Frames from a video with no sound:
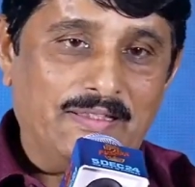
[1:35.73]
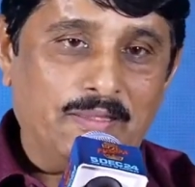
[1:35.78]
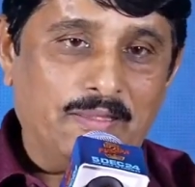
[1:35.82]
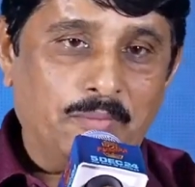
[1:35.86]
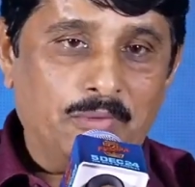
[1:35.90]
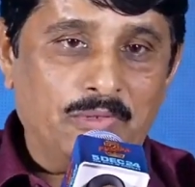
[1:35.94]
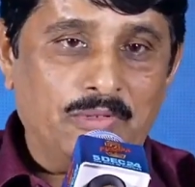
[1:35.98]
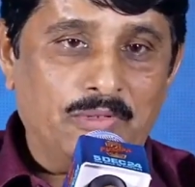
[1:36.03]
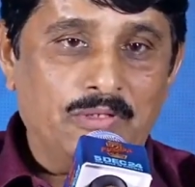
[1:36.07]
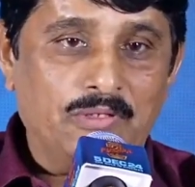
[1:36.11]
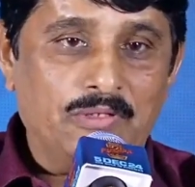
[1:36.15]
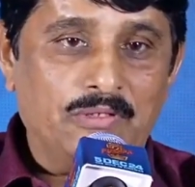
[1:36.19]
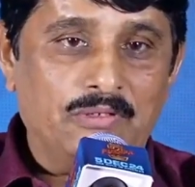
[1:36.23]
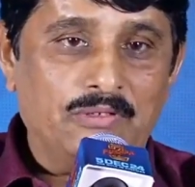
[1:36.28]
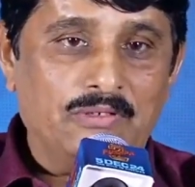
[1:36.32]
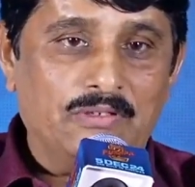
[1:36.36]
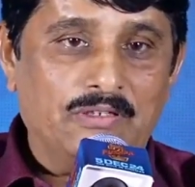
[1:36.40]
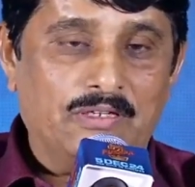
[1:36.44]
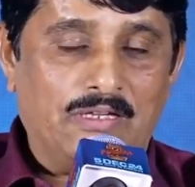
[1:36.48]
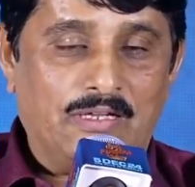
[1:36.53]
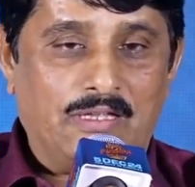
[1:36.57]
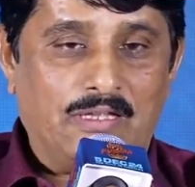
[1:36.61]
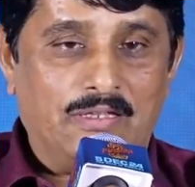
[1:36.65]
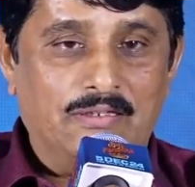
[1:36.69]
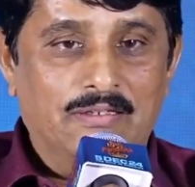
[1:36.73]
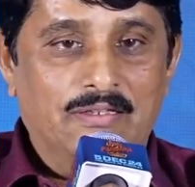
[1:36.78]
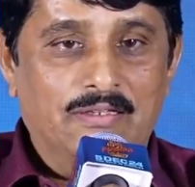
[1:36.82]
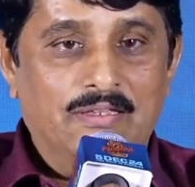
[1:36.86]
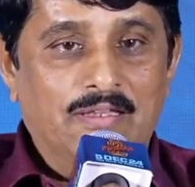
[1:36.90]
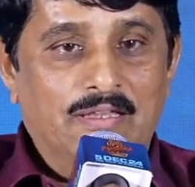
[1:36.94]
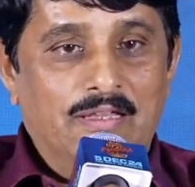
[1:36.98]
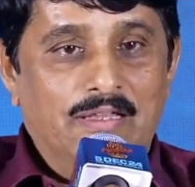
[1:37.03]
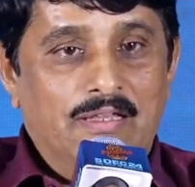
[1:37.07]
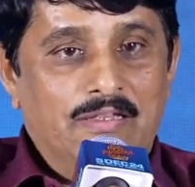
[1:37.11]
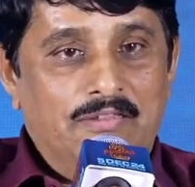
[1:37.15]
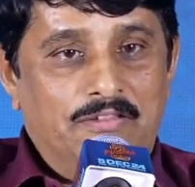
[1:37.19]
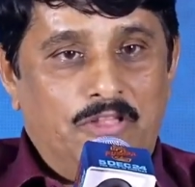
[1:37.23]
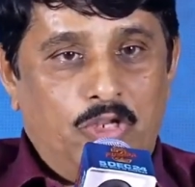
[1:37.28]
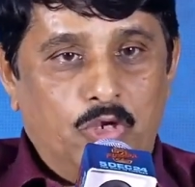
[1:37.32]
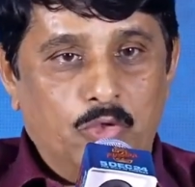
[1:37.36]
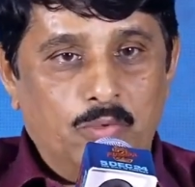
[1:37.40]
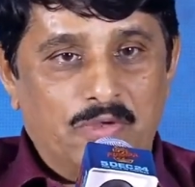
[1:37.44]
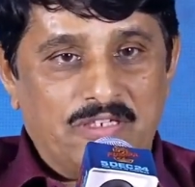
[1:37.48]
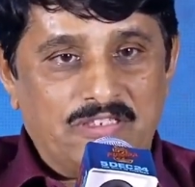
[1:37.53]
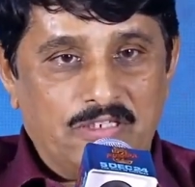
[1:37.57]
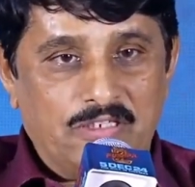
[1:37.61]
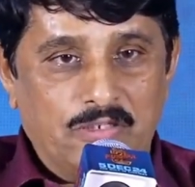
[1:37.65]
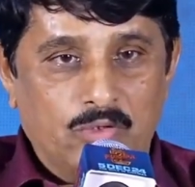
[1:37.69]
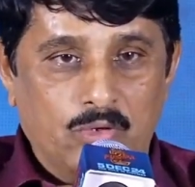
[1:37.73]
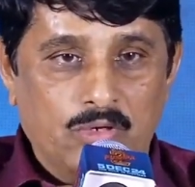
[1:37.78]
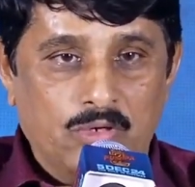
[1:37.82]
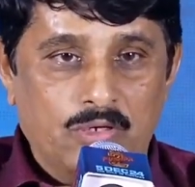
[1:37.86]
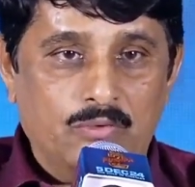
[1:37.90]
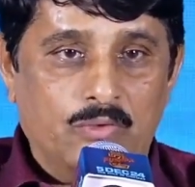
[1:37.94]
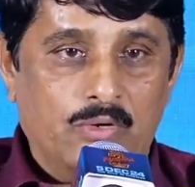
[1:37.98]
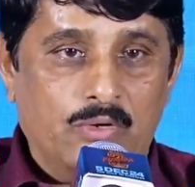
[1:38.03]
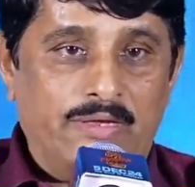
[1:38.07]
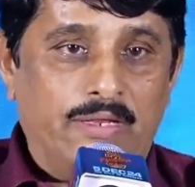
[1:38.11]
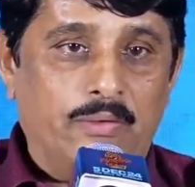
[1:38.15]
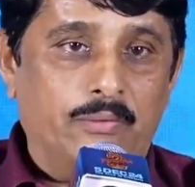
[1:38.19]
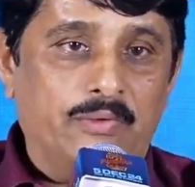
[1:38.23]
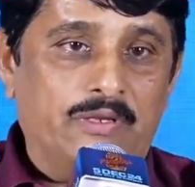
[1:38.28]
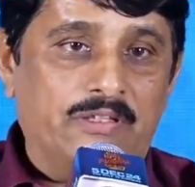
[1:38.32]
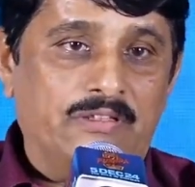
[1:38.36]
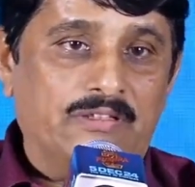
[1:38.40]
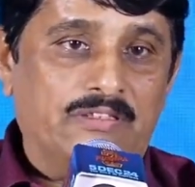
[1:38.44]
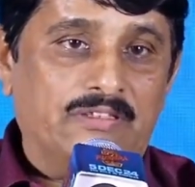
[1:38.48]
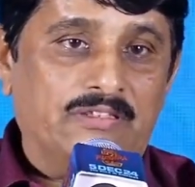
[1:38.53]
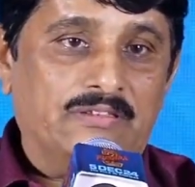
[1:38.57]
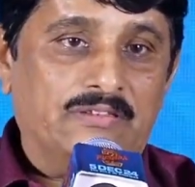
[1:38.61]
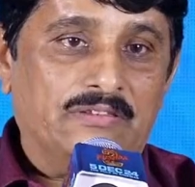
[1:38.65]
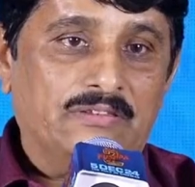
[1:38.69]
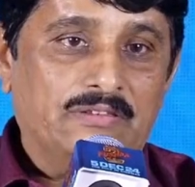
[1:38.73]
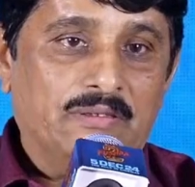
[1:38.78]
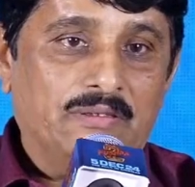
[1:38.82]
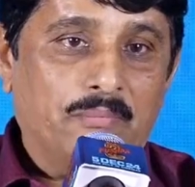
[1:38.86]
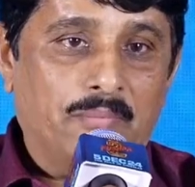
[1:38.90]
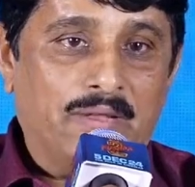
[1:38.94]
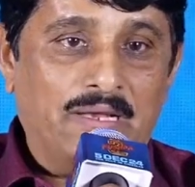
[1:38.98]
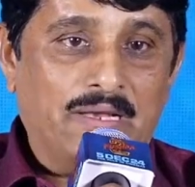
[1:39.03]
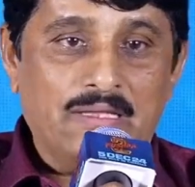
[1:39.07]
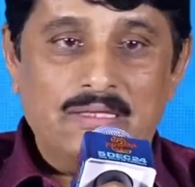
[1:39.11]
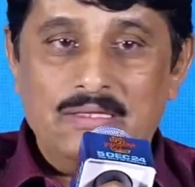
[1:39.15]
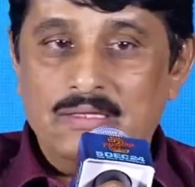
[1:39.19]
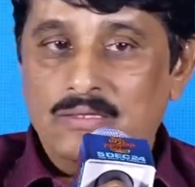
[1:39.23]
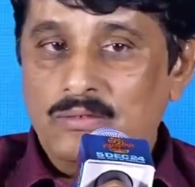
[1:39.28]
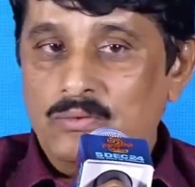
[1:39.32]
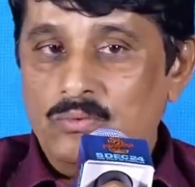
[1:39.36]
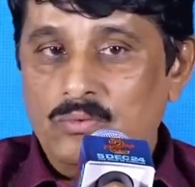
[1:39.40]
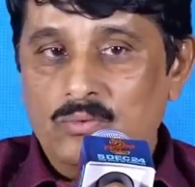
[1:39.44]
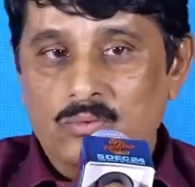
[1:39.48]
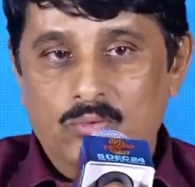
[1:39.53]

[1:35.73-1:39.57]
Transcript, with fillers: ఇంతకుముందు తెలుగు వర్షన్ ఒకటే ఉన్నింది మనకి